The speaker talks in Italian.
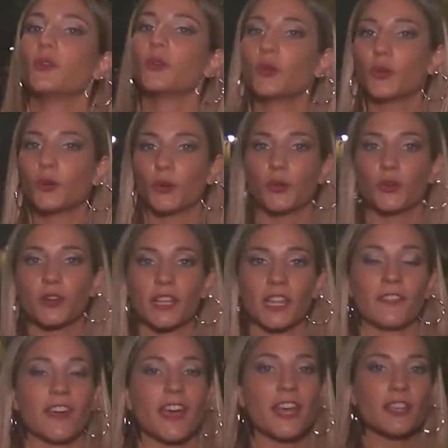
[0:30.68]
un colore
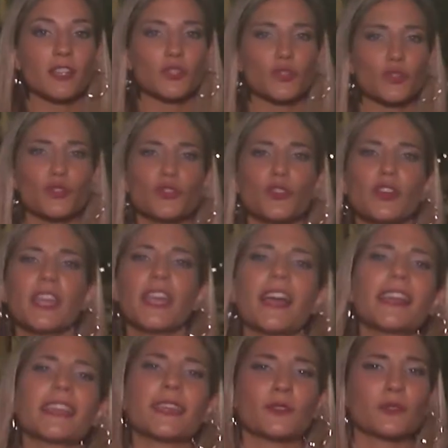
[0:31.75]
diverso e
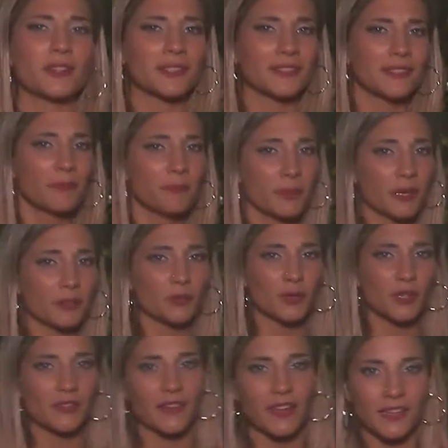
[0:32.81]
anche una temperatura
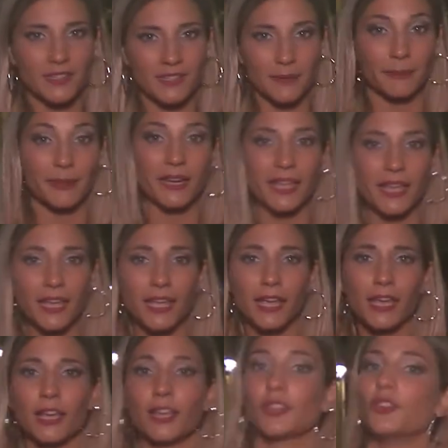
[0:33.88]
diversa perché
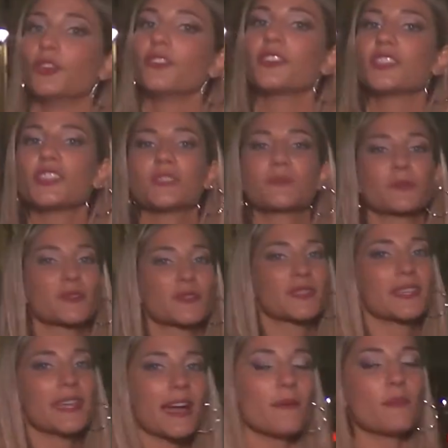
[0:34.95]
dove ci
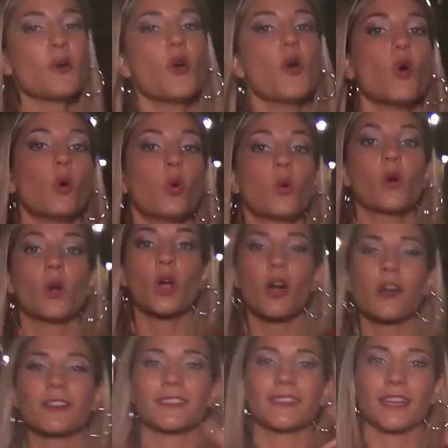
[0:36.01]
spostiamo un
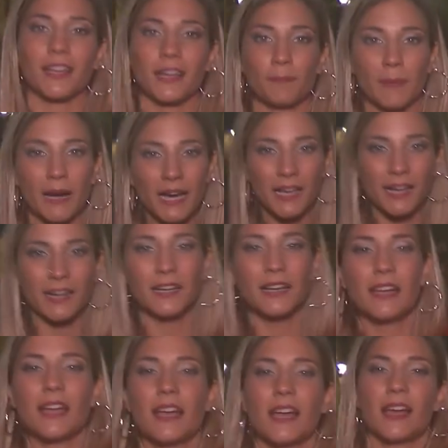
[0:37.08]
cocktail bar
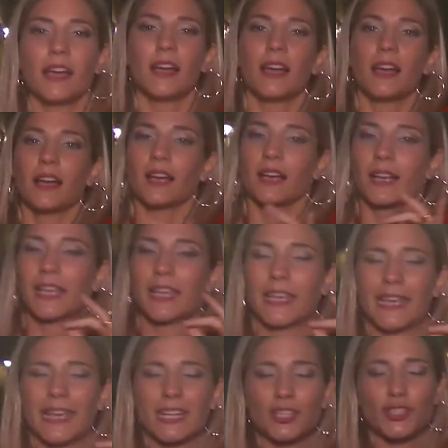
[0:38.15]

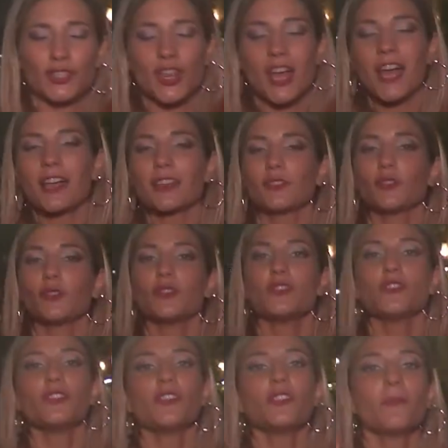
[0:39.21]

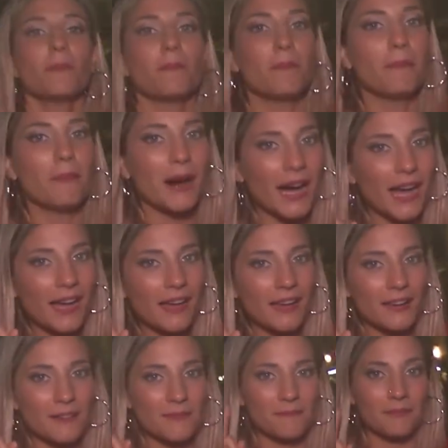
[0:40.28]
ghiacciato ma,
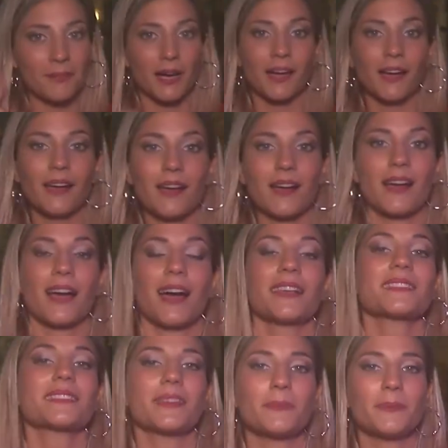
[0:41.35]
ma
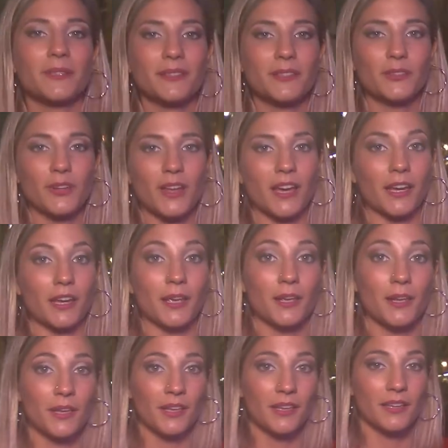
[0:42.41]
assai particolare.
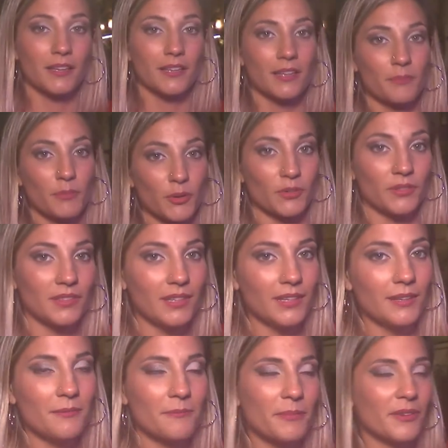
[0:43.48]
Pronti
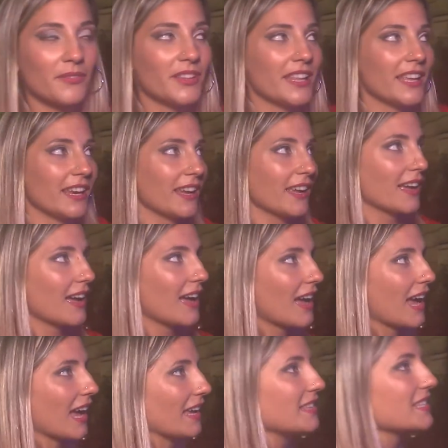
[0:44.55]
per vedere
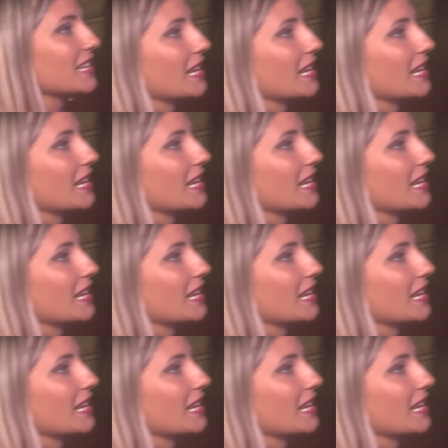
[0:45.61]
Ice